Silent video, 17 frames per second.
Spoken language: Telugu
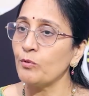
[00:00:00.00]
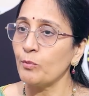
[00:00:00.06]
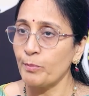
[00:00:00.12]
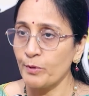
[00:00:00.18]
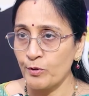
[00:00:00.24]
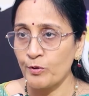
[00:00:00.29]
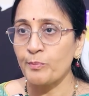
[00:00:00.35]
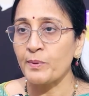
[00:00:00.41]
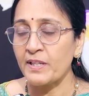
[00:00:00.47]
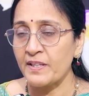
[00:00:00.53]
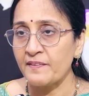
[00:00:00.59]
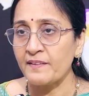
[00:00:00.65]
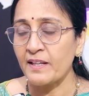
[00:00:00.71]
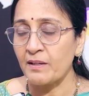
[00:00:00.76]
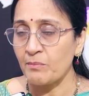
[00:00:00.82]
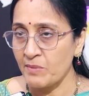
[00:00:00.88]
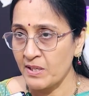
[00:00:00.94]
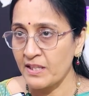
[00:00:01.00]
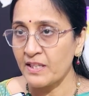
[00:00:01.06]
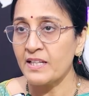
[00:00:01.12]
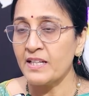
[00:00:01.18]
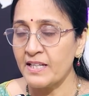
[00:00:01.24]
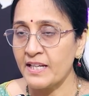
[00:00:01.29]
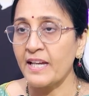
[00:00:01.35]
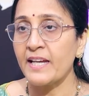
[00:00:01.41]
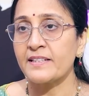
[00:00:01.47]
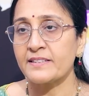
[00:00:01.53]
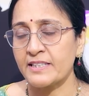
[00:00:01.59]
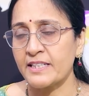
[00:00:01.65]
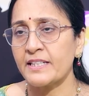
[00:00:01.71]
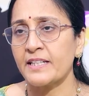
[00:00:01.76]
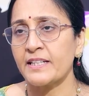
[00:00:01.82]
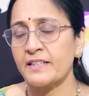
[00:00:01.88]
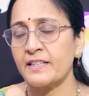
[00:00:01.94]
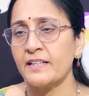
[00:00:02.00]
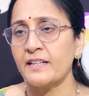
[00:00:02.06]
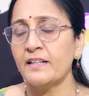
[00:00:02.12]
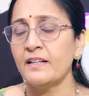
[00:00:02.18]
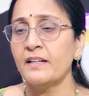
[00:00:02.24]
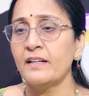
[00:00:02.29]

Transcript: ఉపయోగపడింది అనమాట ఈ కేసు అనేది